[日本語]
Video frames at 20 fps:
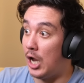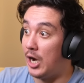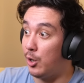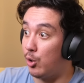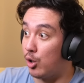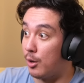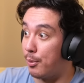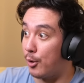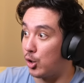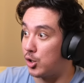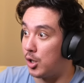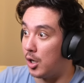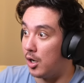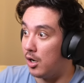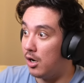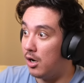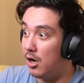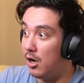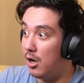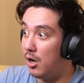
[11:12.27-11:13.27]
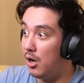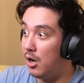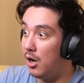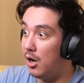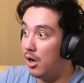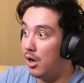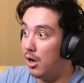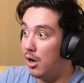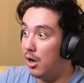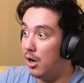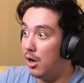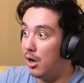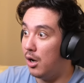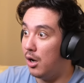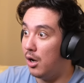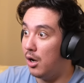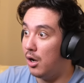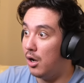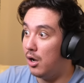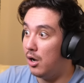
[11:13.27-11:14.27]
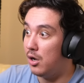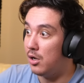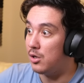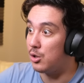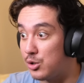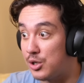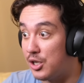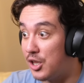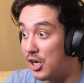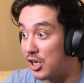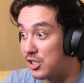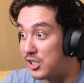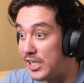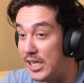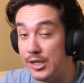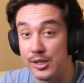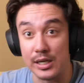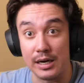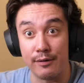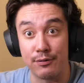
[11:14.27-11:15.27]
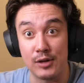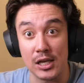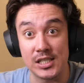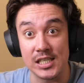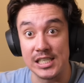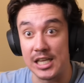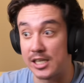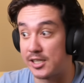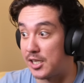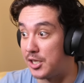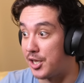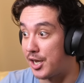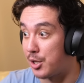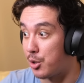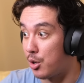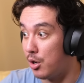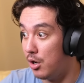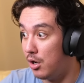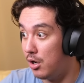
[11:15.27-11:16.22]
何このブロックそしてなんか TNT が2つになってんだけど。